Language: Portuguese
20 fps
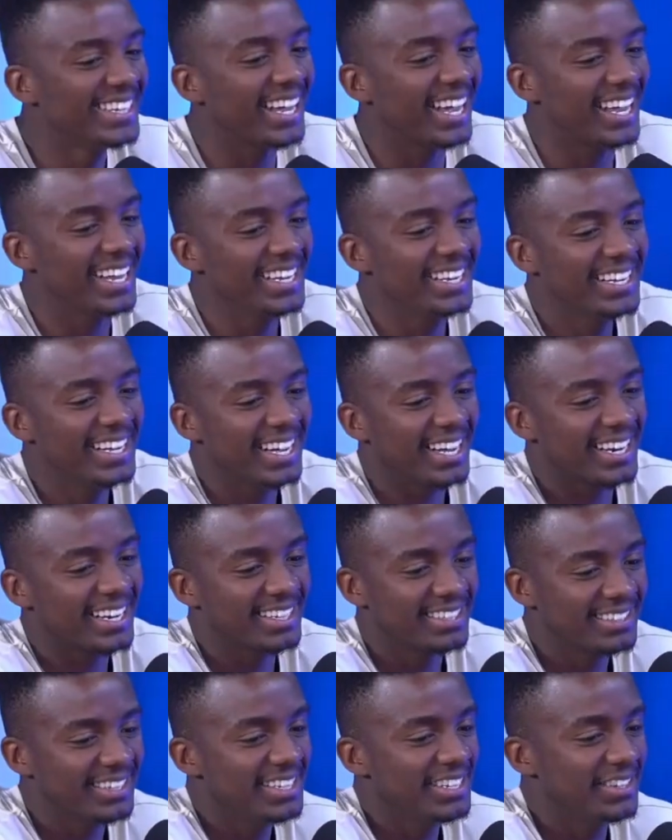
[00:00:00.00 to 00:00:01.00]
aí, cara,
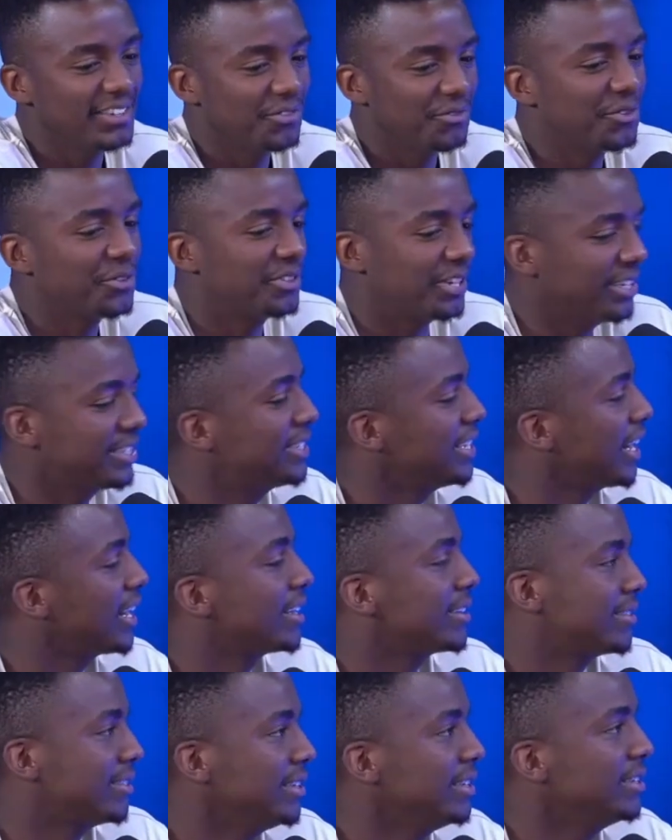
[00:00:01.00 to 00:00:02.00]
assim, eu fico chateado
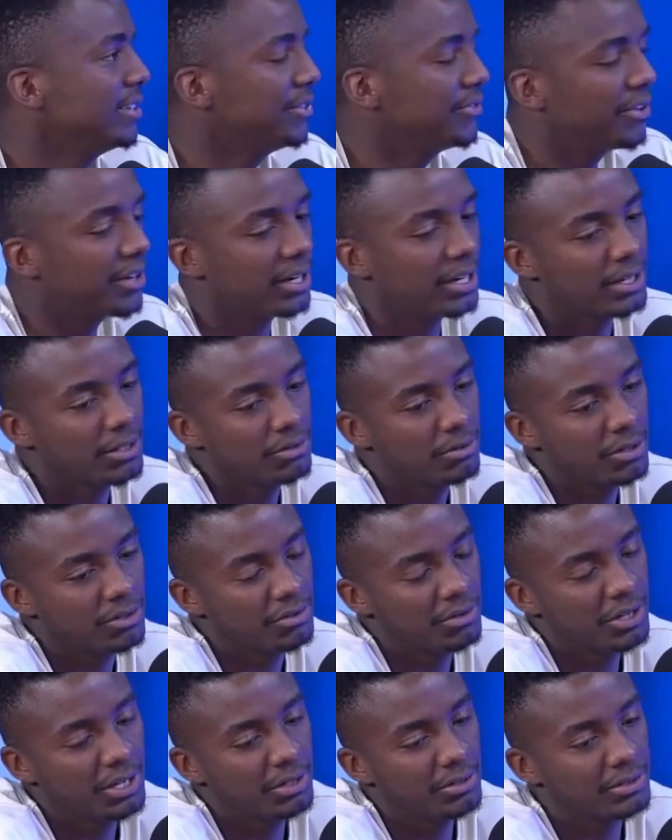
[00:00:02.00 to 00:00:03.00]
assim de falar que nunca
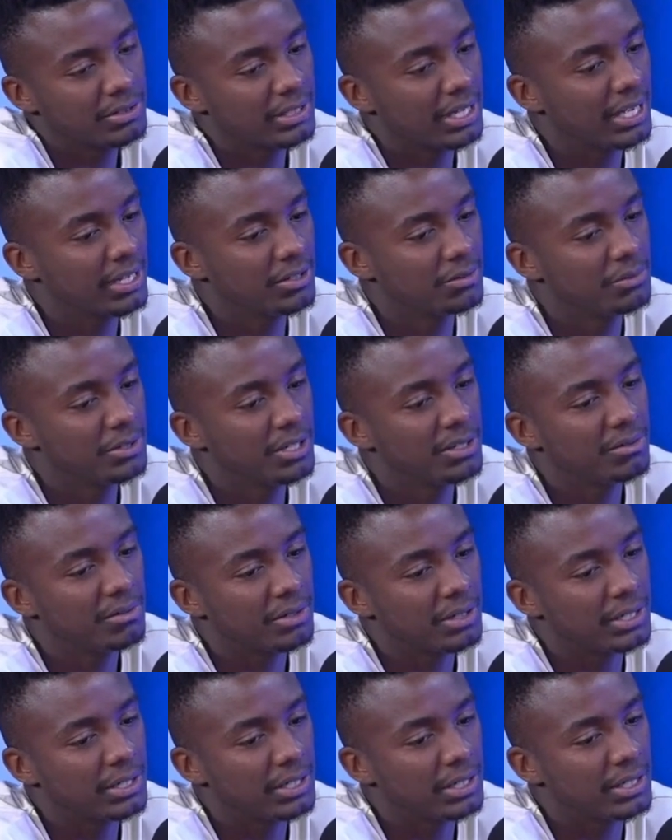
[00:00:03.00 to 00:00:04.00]
joguei no estádio mesmo.
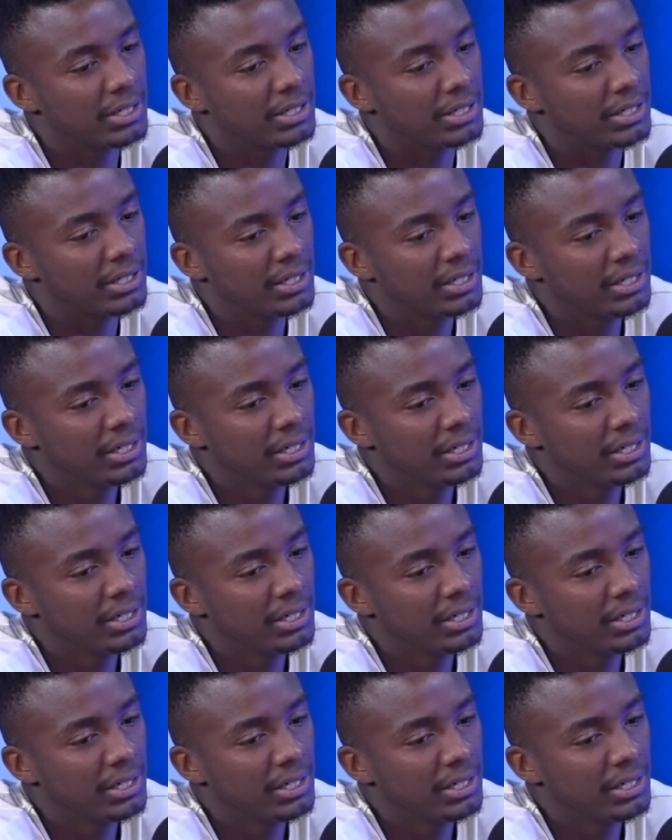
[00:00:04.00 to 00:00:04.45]
É, é...